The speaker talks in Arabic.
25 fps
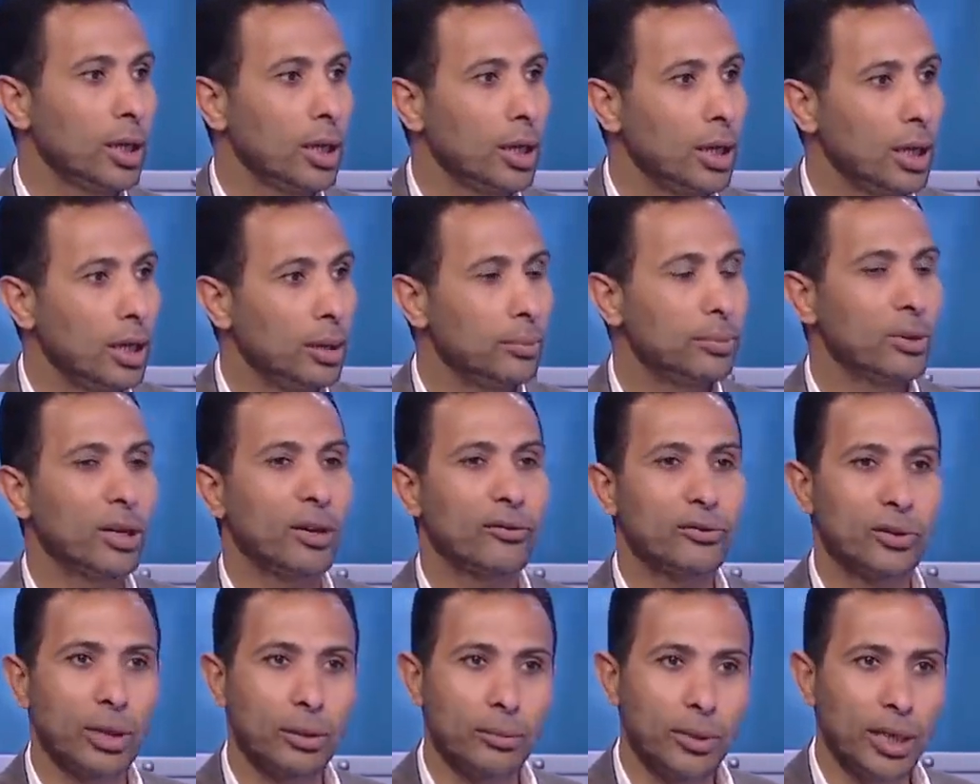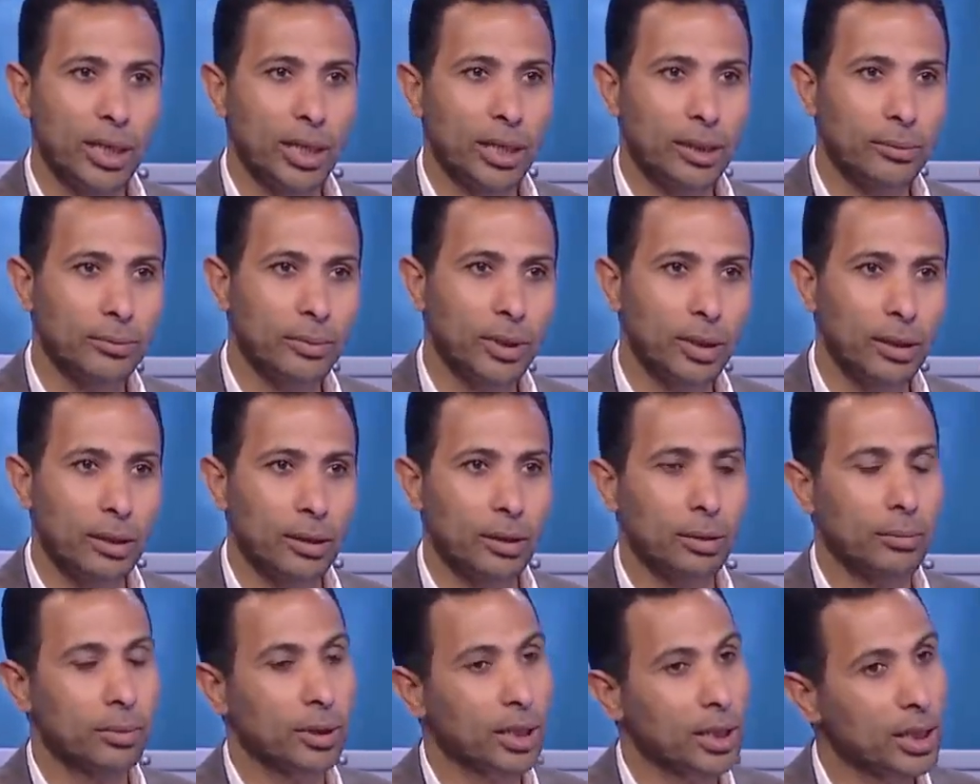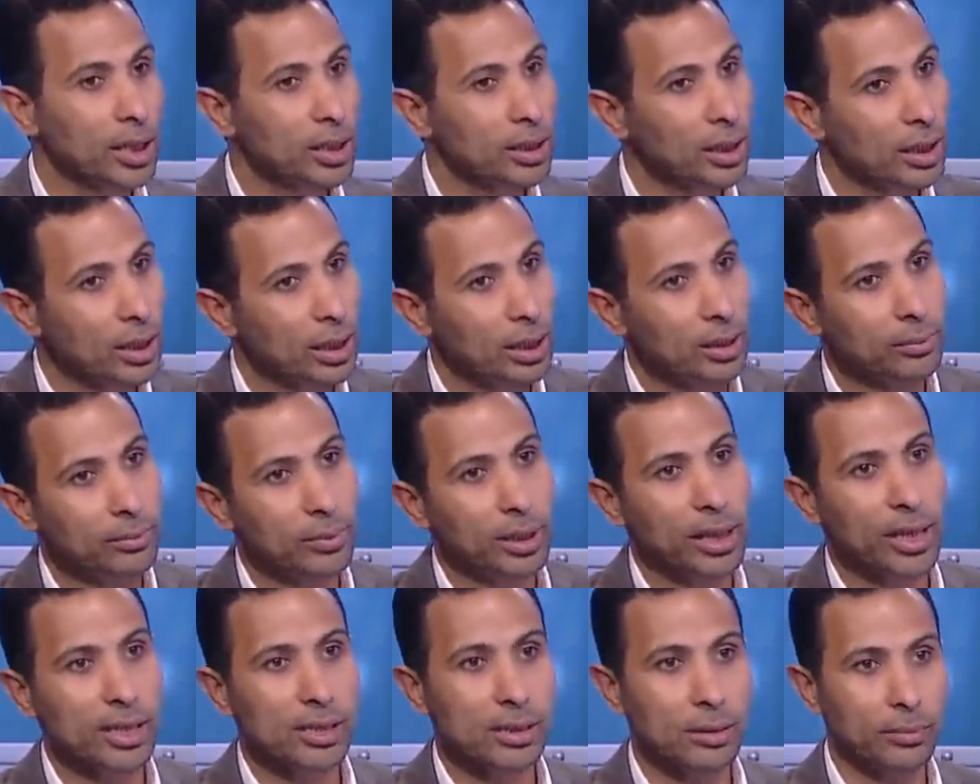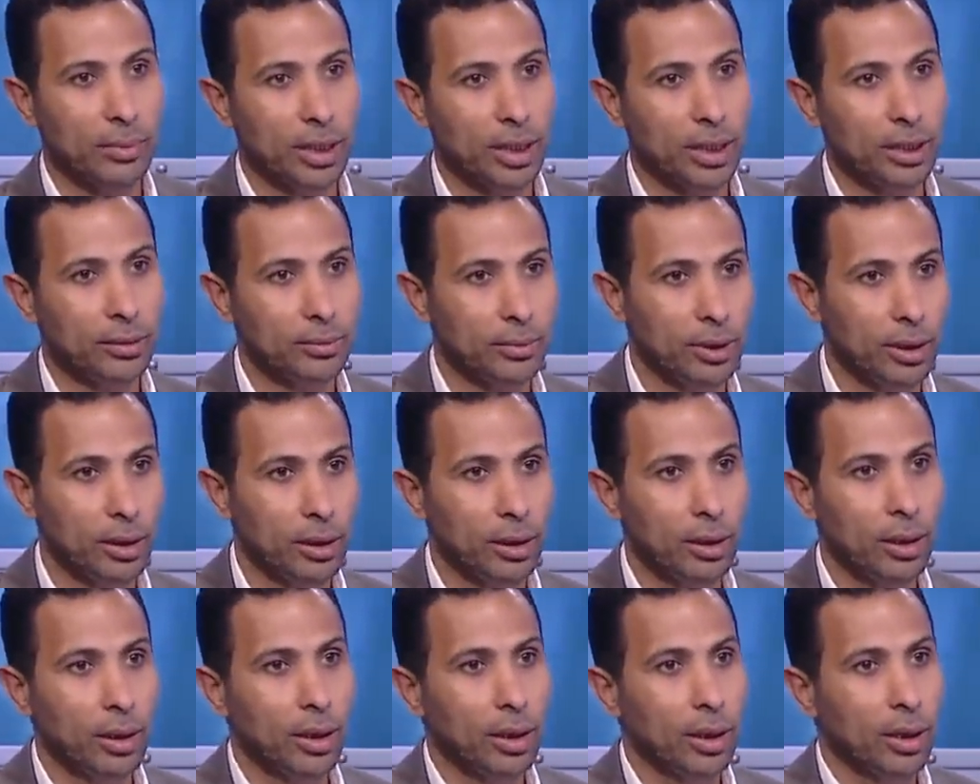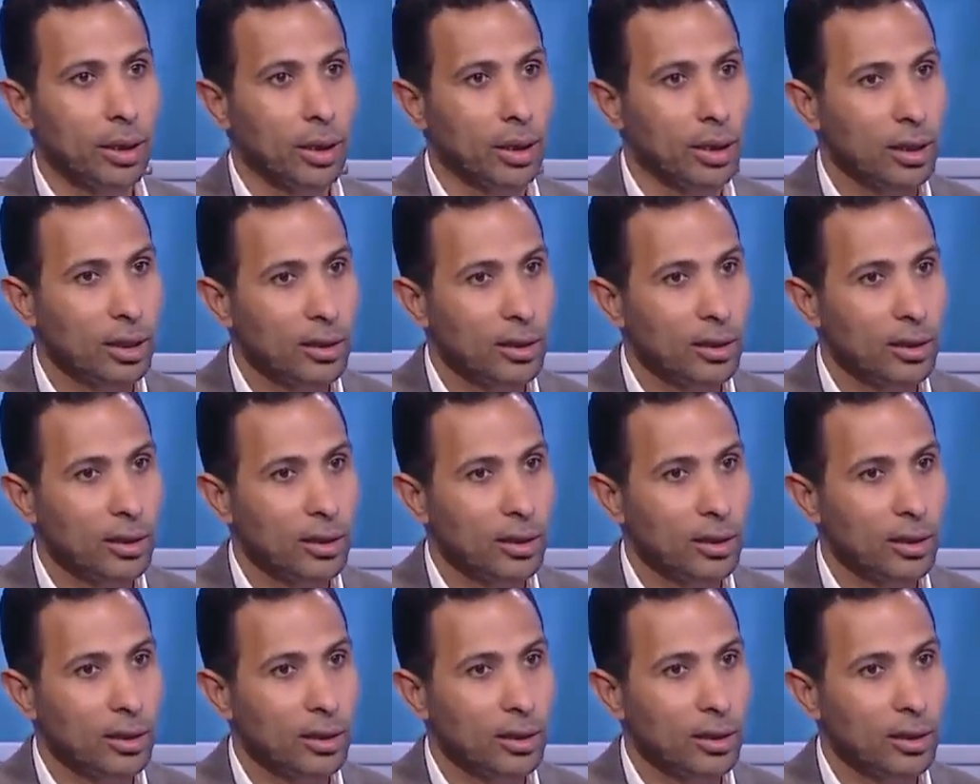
اللعيب ده افضل من اللعيب ده امكانيات اللعيب ده احسن من اللعيب ده م.